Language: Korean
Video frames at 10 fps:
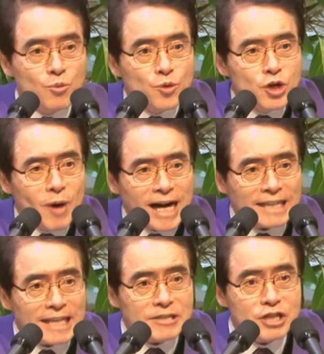우리와
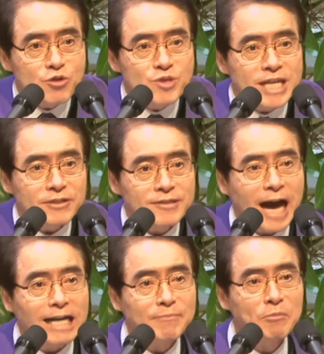같아지기 위해서
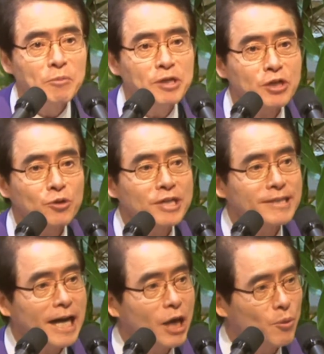사람의 몸을 입고 이
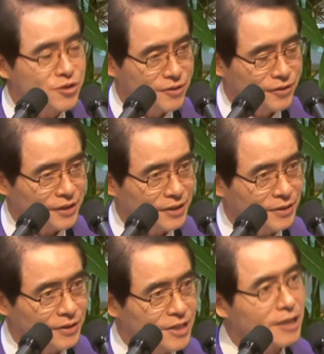땅에 오신 거예요.
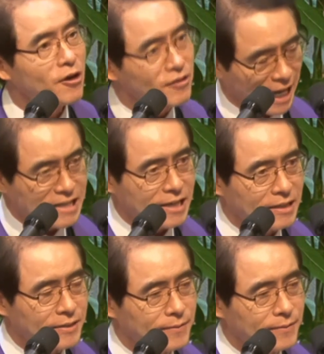이게 성탄이에요.